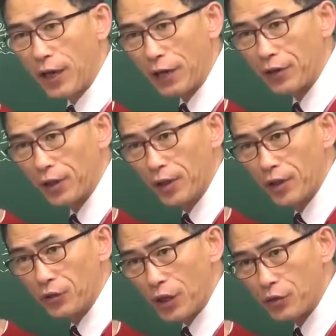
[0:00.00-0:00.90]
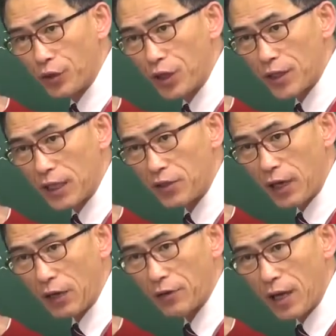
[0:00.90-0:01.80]
일어난 거예요? 된소리 대기가
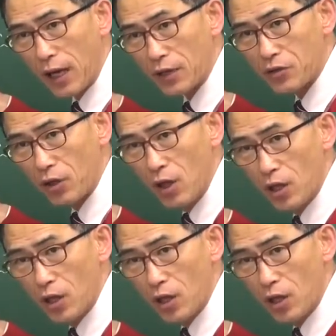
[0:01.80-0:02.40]
일어난 거야. 알았죠?